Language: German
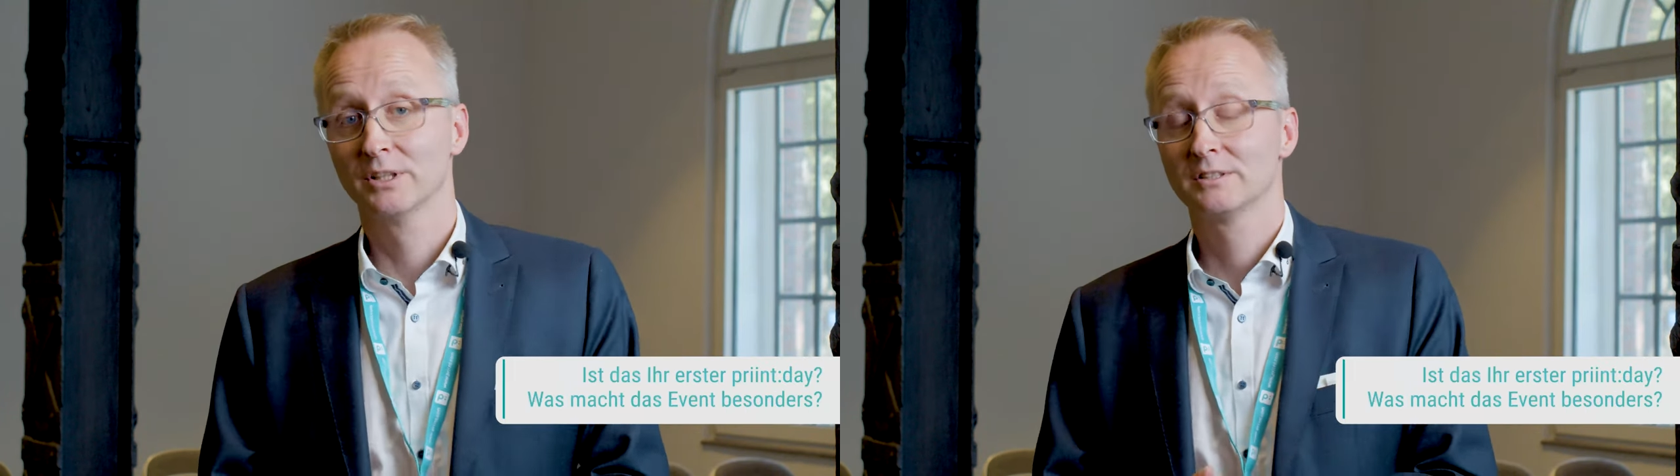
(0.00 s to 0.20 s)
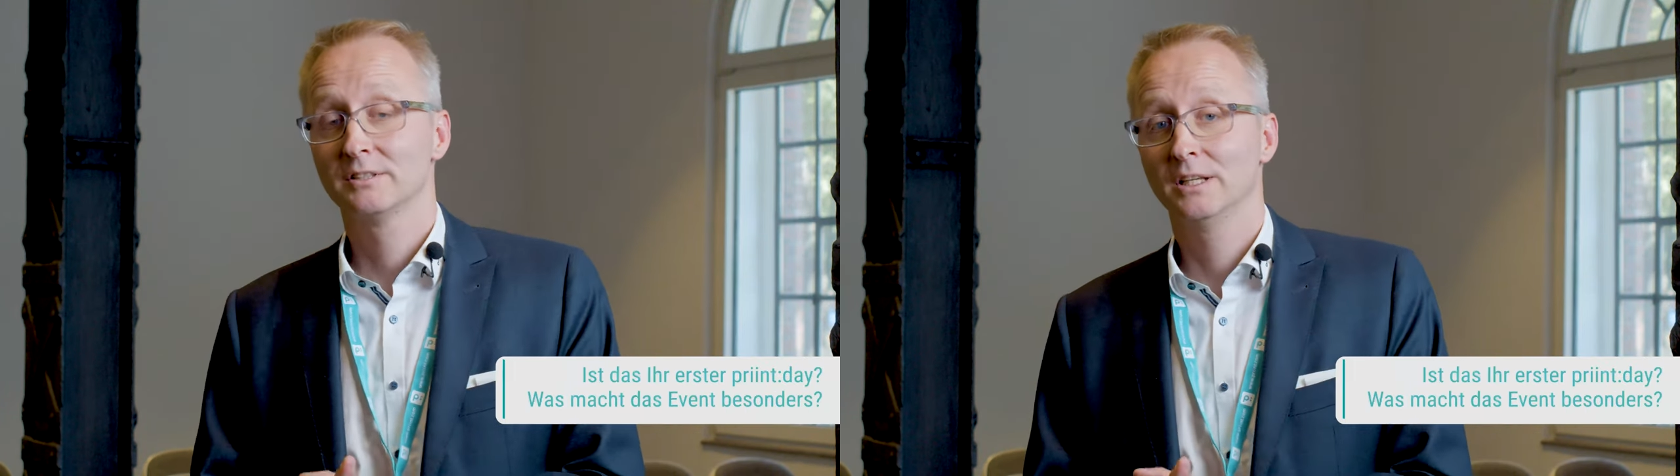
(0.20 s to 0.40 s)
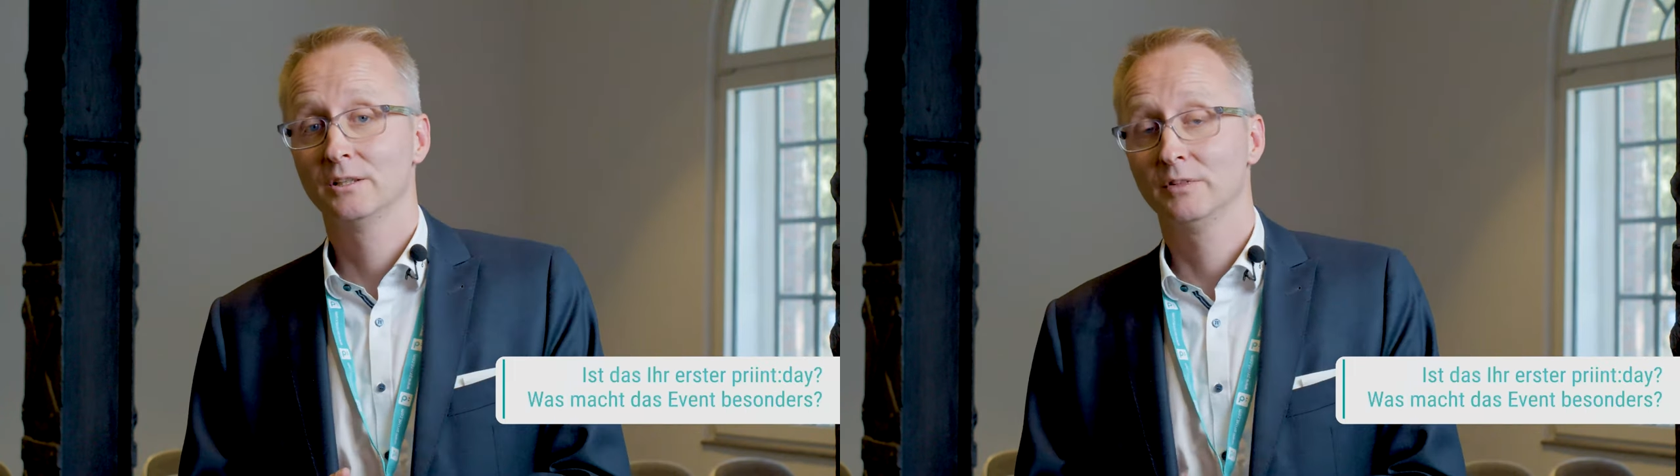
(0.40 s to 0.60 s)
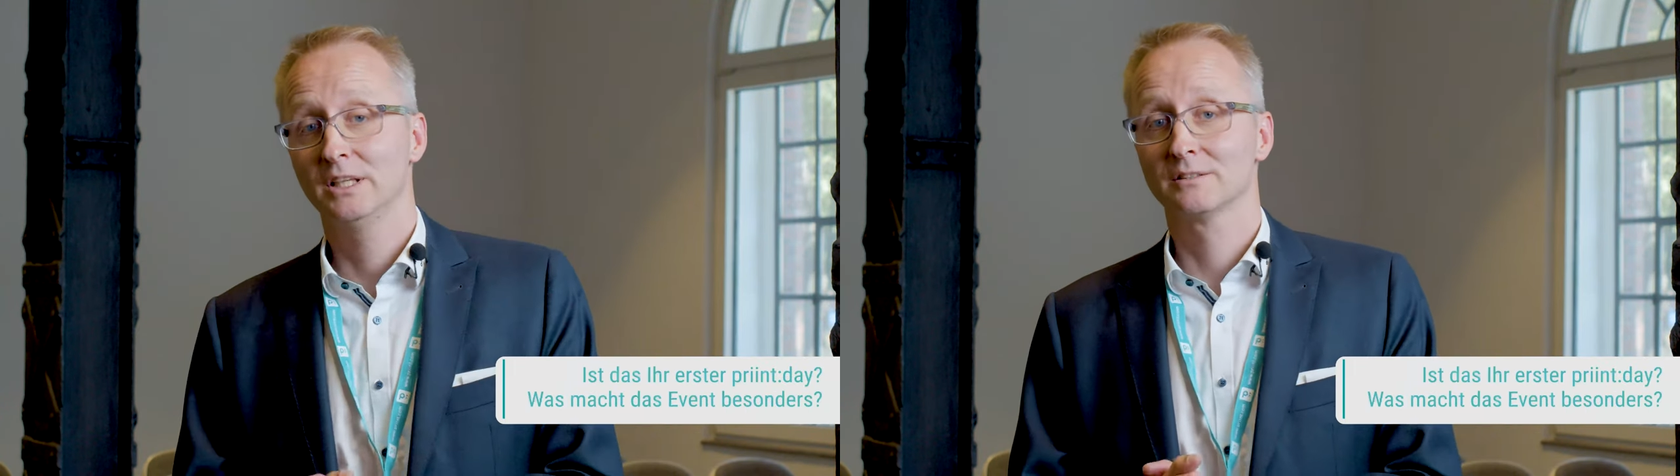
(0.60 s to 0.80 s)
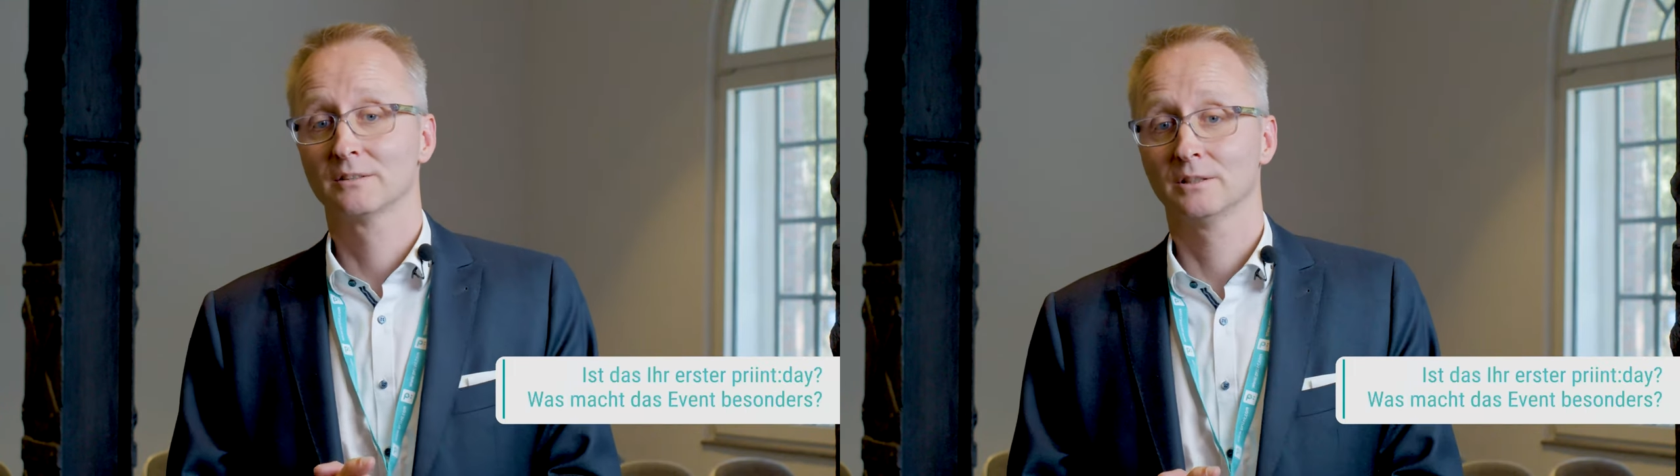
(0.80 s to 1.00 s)
Print Day
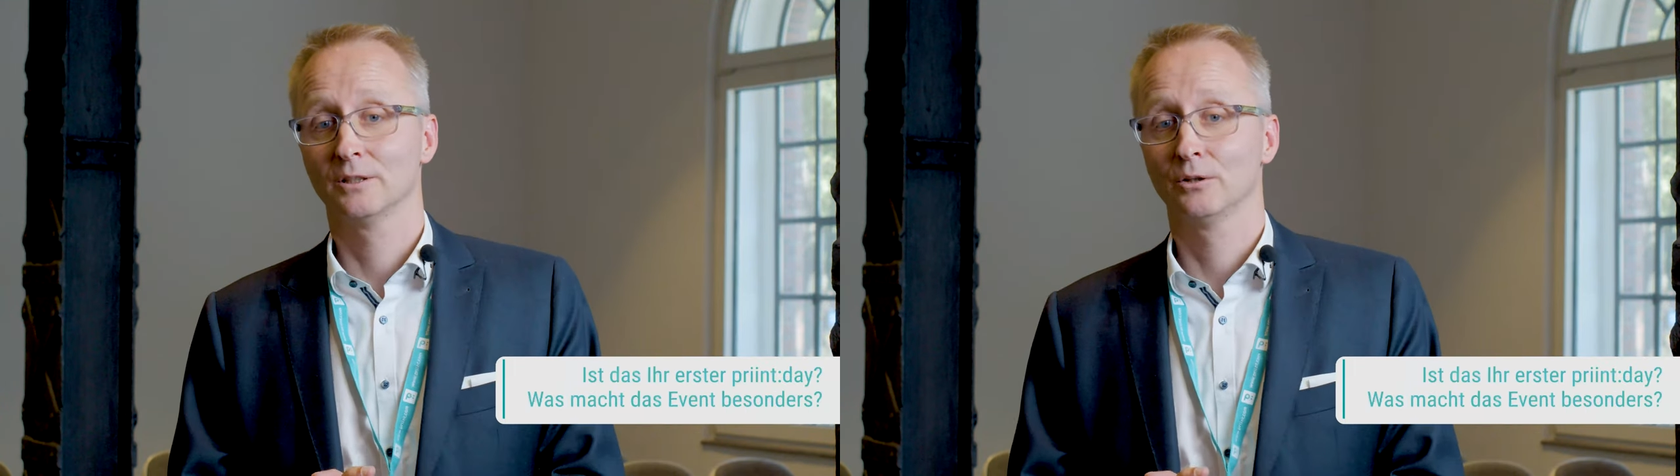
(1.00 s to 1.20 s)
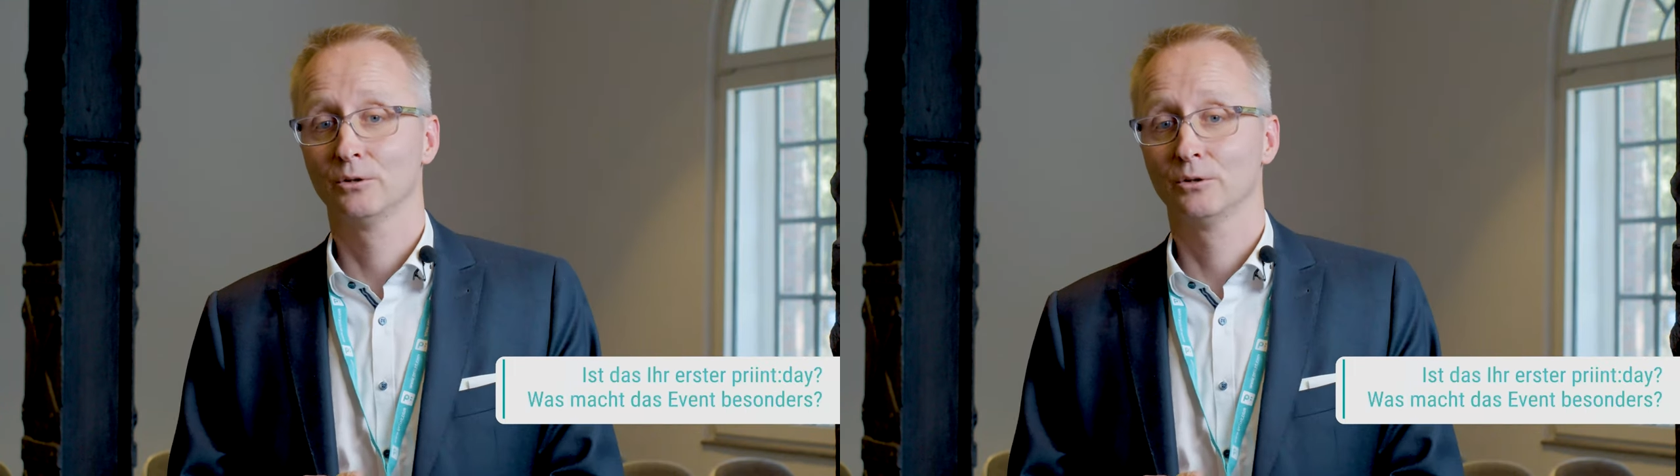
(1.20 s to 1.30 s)
gewesen äh,